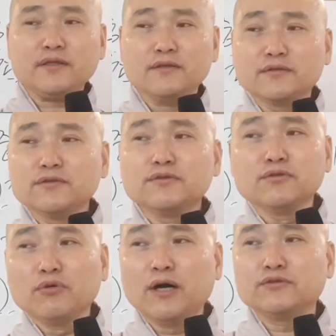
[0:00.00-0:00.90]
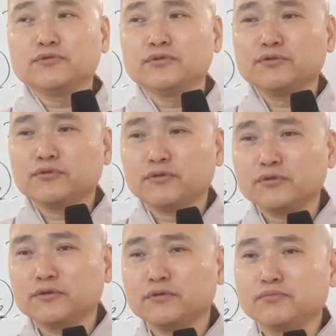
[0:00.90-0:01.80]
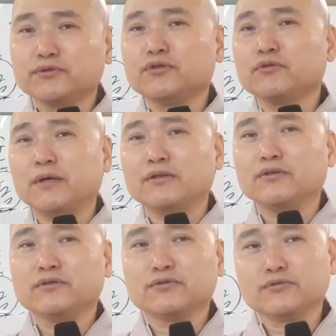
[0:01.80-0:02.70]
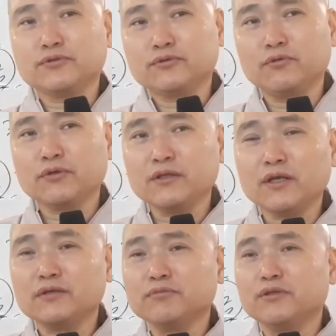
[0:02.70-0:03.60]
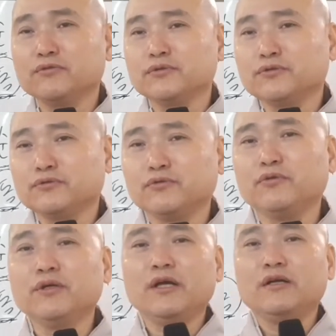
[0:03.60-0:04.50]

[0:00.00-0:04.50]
그들을 도와주고 싶고 그들을 부처로 만들어주고 싶고 깨달음을 이루고 싶고